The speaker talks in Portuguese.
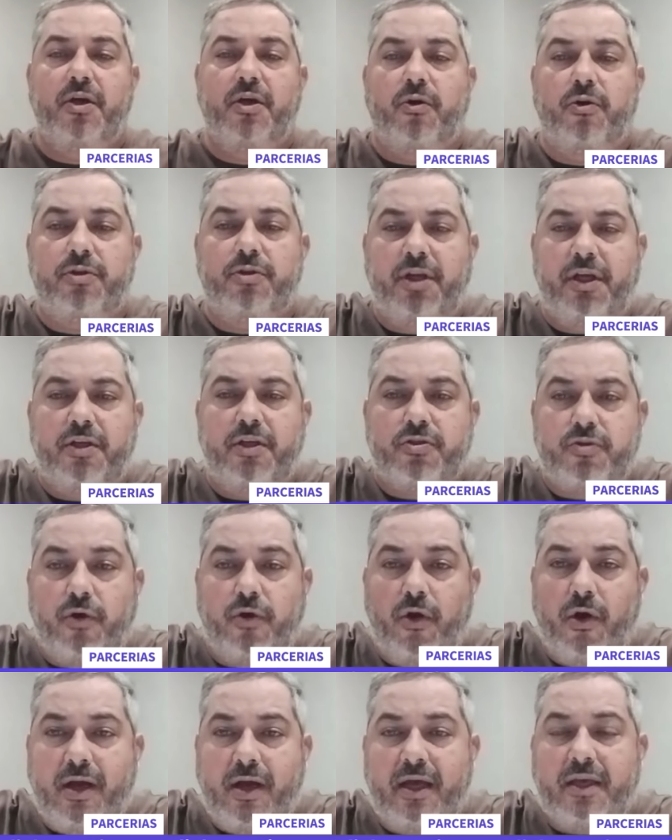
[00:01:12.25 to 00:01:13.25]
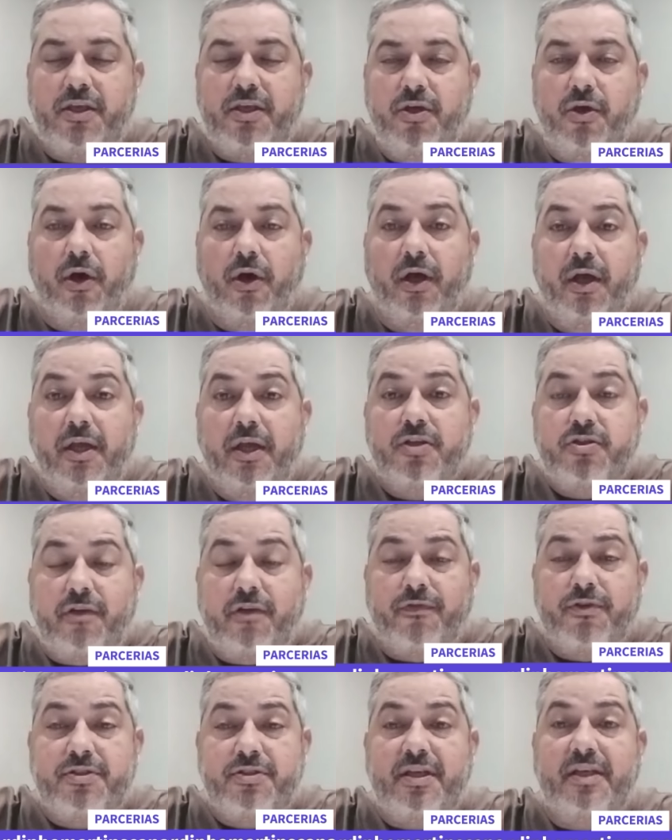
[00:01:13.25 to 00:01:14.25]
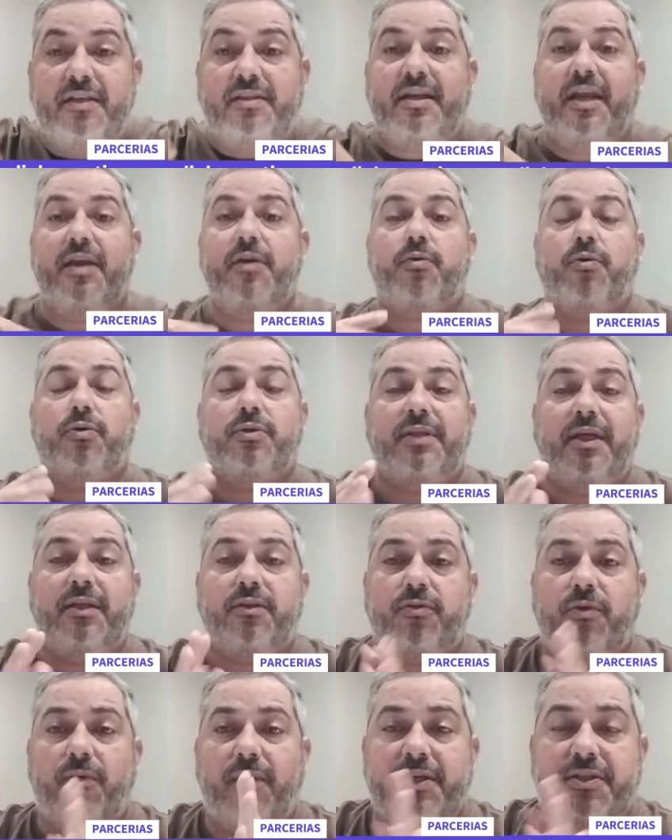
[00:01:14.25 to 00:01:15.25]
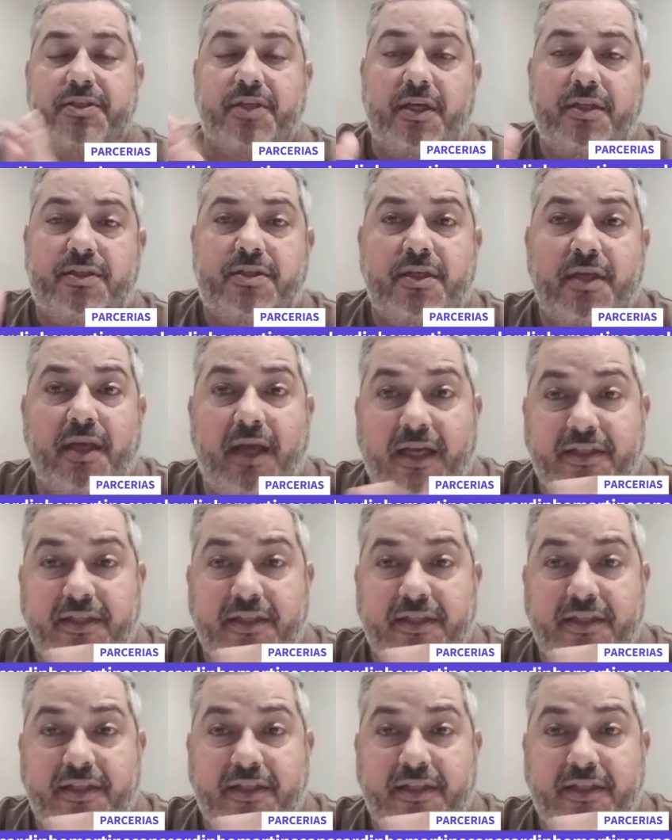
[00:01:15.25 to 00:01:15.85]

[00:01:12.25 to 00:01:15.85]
Rodrigues, coloca aqui, ó. Só você entrar em contato com a gente.